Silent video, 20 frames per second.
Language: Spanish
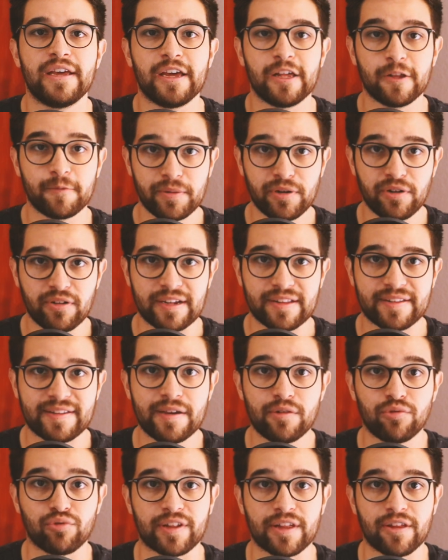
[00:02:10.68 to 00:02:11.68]
Espero que les
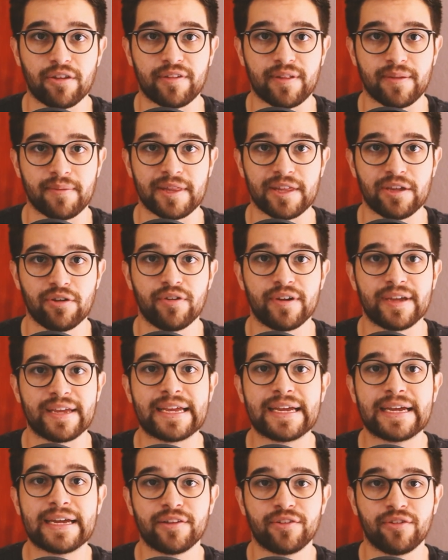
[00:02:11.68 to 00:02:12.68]
haya gustado este video.
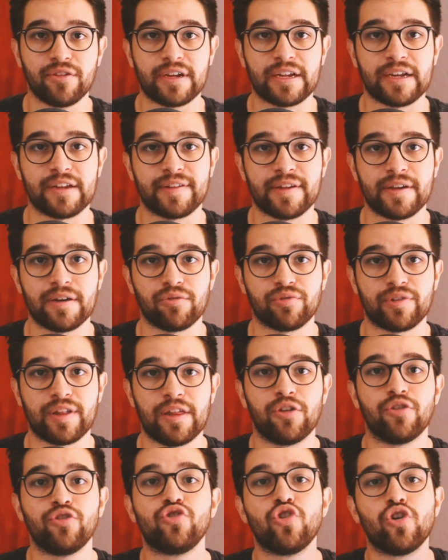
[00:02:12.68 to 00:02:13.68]
En caso de que les haya
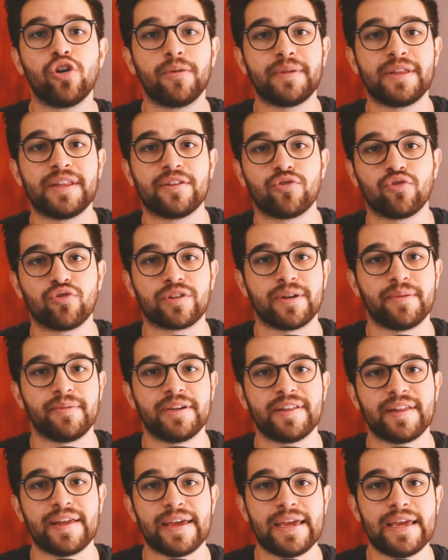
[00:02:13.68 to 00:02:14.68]
gustado, no olviden
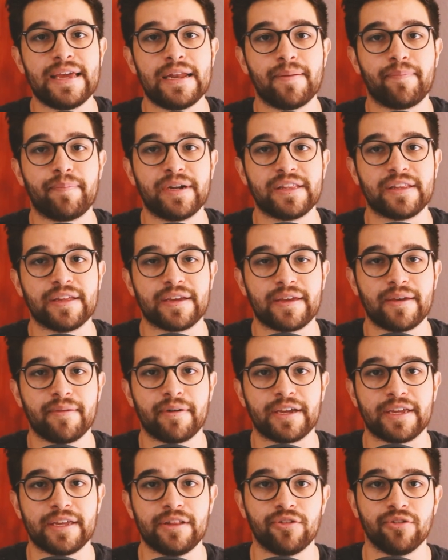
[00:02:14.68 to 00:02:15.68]
suscribirse en la parte de aquí
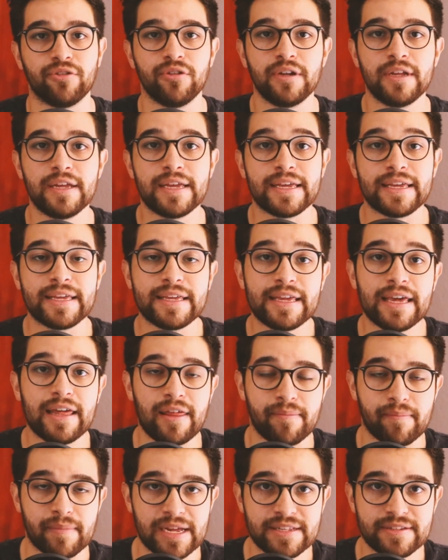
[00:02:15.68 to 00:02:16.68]
abajito. Y
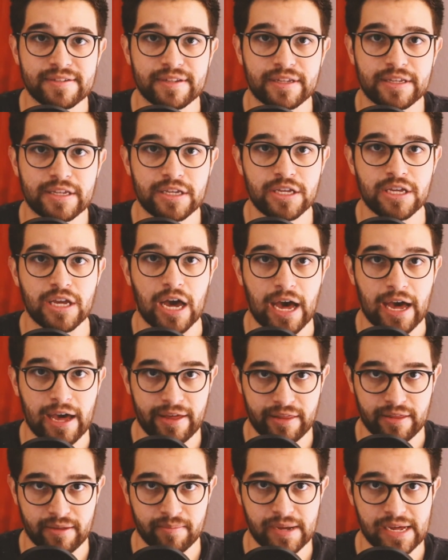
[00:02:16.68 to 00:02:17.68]
además, y
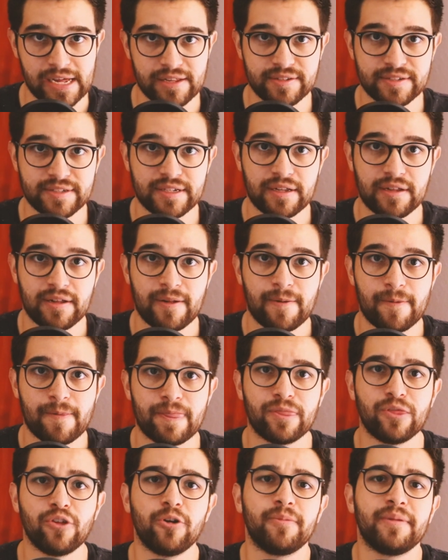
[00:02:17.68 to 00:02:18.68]
además,
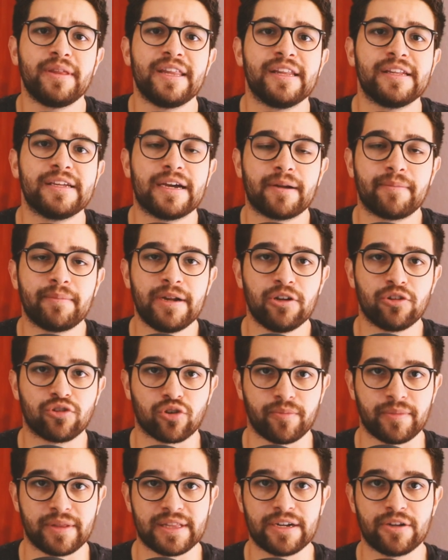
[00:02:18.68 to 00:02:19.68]
no olviden dejarme en los
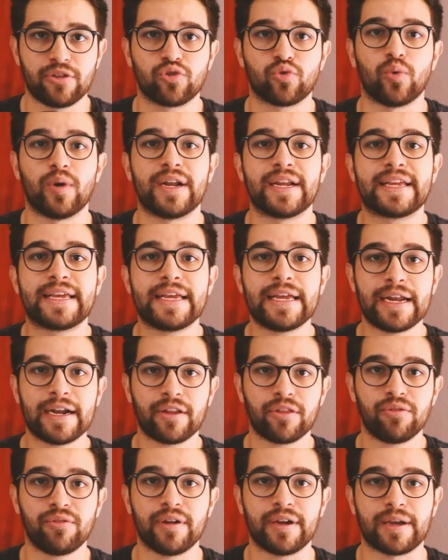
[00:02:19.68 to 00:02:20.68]
comentarios
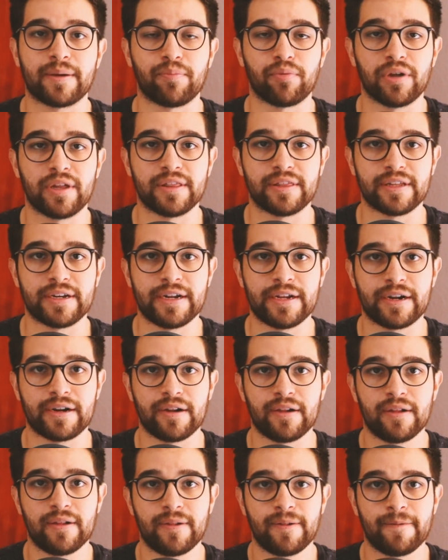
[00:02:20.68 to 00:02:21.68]
cualquier duda que puedan tener.
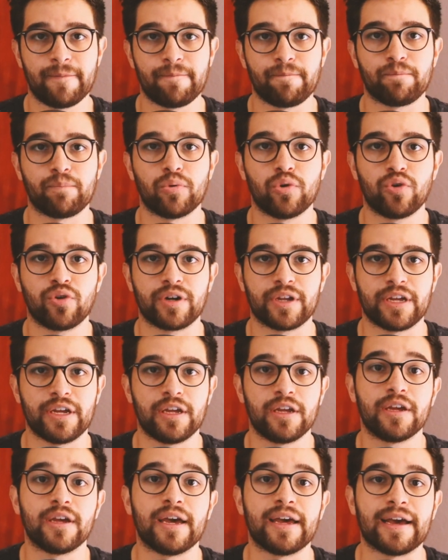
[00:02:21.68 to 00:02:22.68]

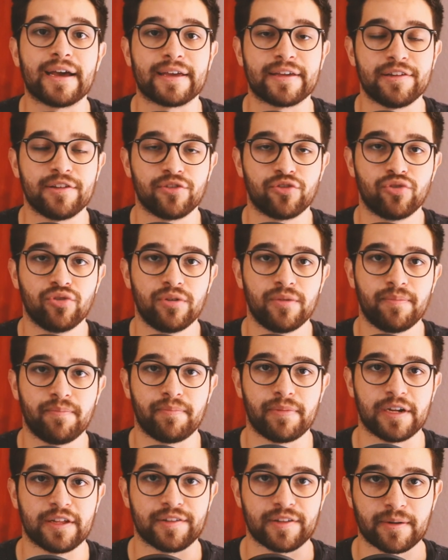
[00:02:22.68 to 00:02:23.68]
Porque aquí estoy
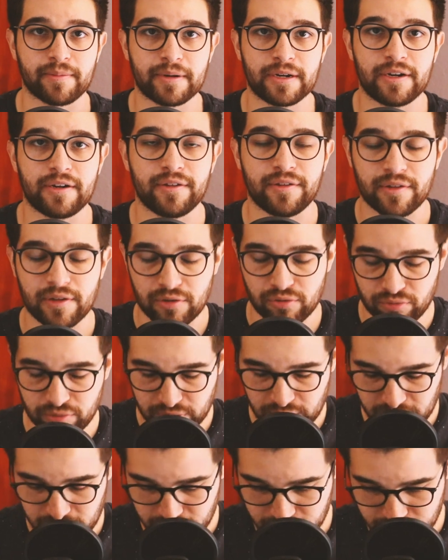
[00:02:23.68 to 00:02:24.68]
para servirles a
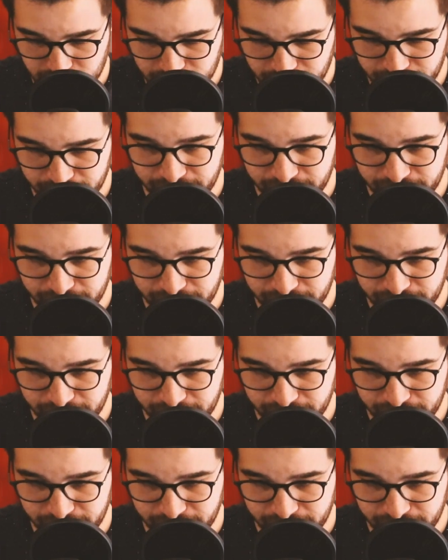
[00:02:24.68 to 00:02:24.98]
ustedes.